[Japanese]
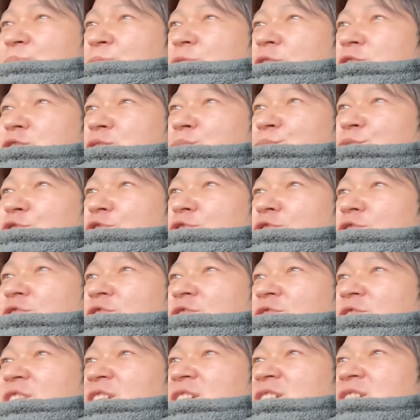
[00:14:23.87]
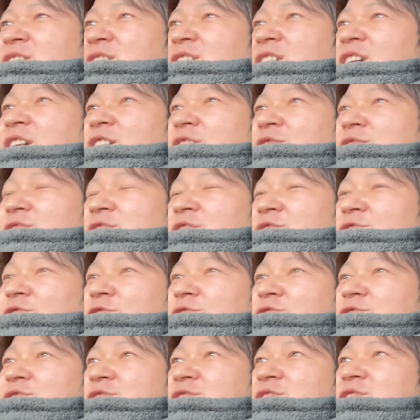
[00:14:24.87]
持ち戻りのレーンがあるんで、
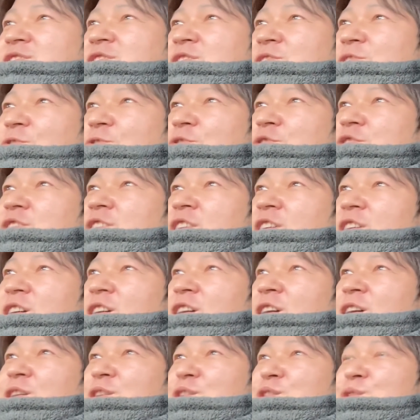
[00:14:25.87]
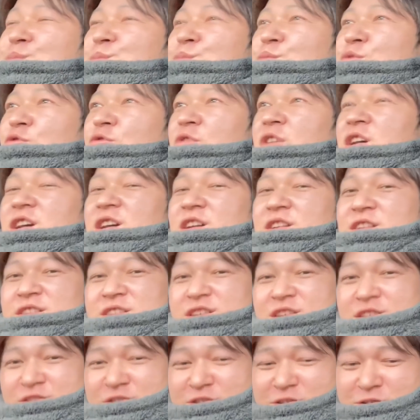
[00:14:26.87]
そっちに置いたら、もうわから
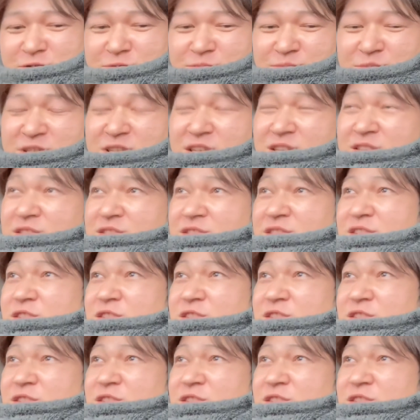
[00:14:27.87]
ないんです、みたいな。